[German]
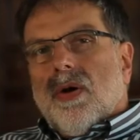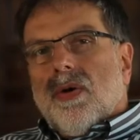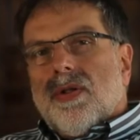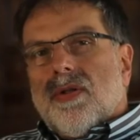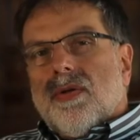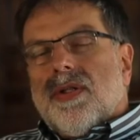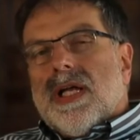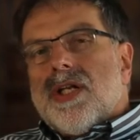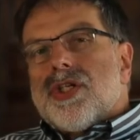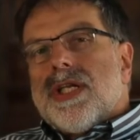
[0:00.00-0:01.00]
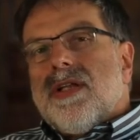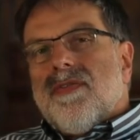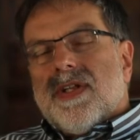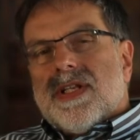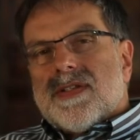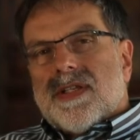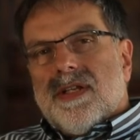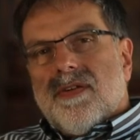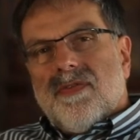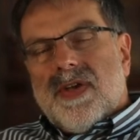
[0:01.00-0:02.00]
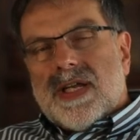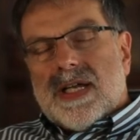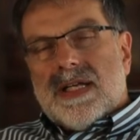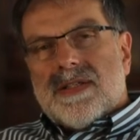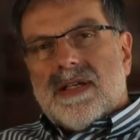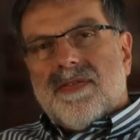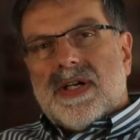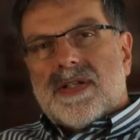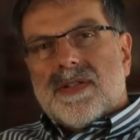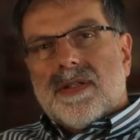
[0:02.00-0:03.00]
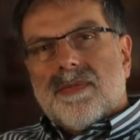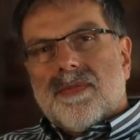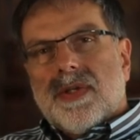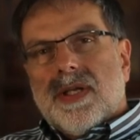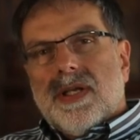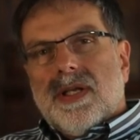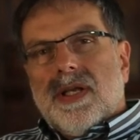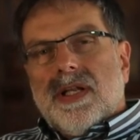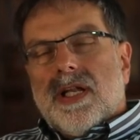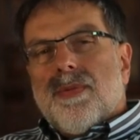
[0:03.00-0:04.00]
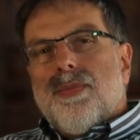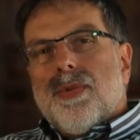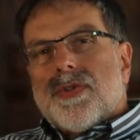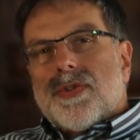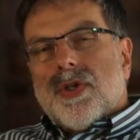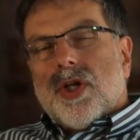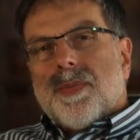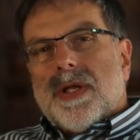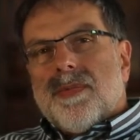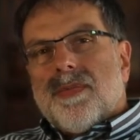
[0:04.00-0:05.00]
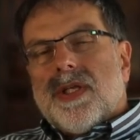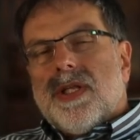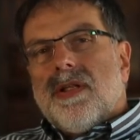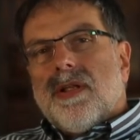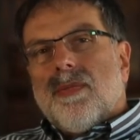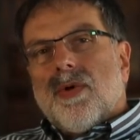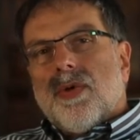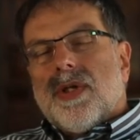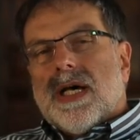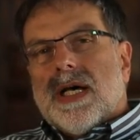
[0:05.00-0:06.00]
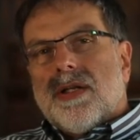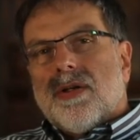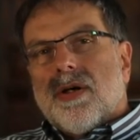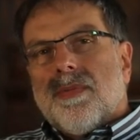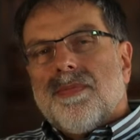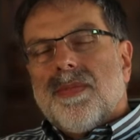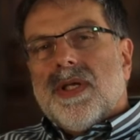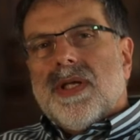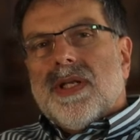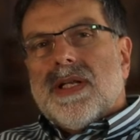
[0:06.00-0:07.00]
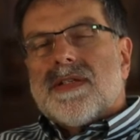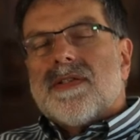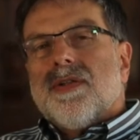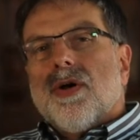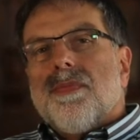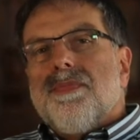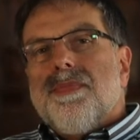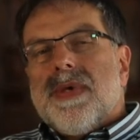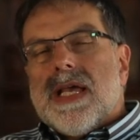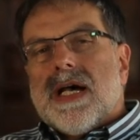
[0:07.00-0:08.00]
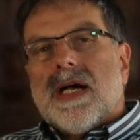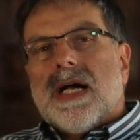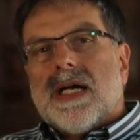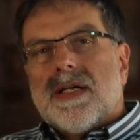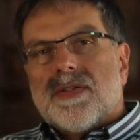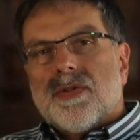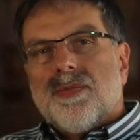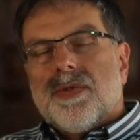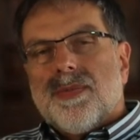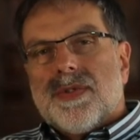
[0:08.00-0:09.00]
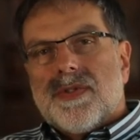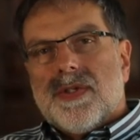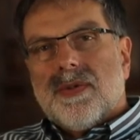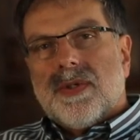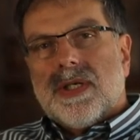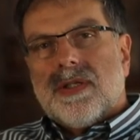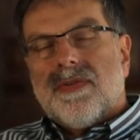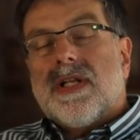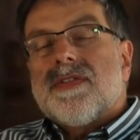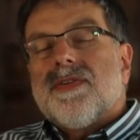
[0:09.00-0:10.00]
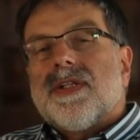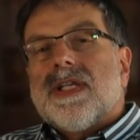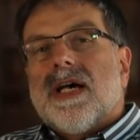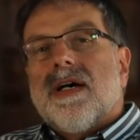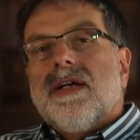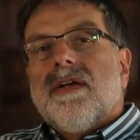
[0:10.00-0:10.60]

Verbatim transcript: Und, und dann schicken wir das Kind weg als Erwachsene. Dann müsste doch bei dem Kind im Grunde ankommen, dass es noch mehr Angst um die Beziehung hat, weil es wird ja